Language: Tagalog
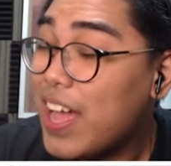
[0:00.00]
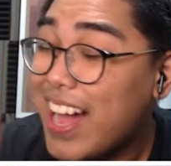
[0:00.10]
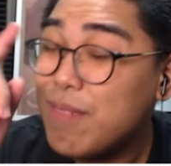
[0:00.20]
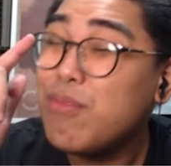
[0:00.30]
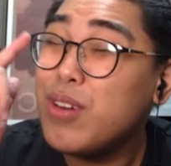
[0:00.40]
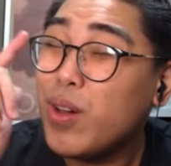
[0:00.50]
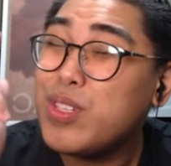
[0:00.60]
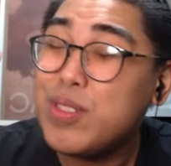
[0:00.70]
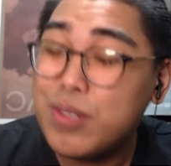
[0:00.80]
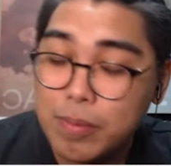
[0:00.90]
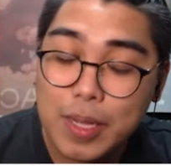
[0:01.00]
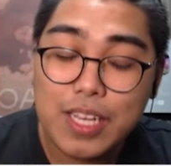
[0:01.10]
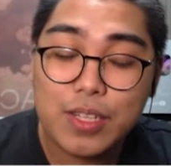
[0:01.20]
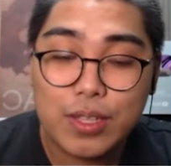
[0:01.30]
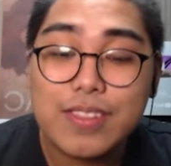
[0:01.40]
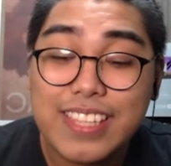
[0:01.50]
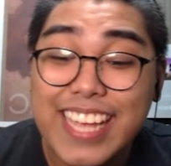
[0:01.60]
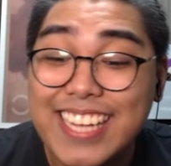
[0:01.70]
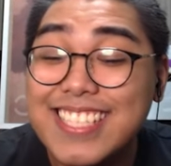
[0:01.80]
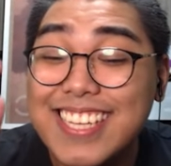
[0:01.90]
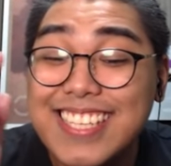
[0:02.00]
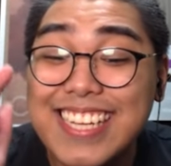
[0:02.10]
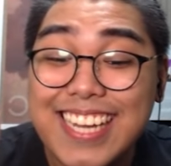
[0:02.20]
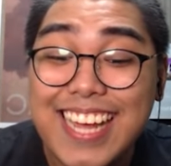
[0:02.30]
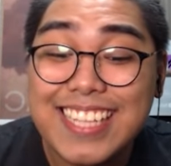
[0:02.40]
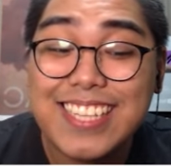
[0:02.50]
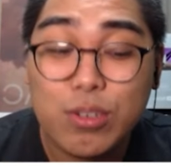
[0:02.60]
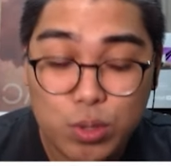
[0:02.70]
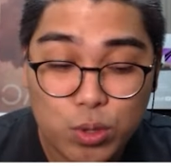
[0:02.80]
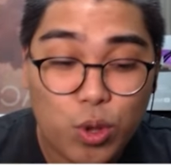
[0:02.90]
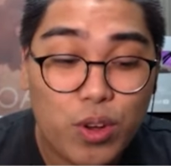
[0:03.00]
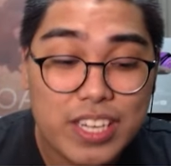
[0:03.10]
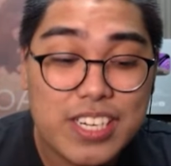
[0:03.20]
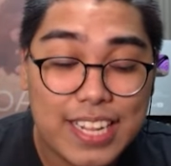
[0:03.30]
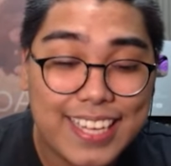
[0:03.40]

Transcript: Alam ko na kung sino nagbigay nito. Teka, titignan natin kung totoo nga siya.